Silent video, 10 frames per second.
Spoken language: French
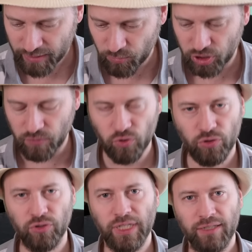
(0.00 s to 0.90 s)
Moi, j'avoue
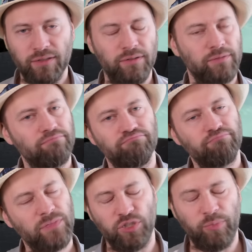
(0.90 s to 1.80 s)
que
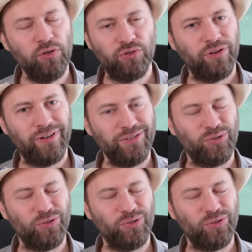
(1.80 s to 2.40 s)
j'ai pas eu le temps hein,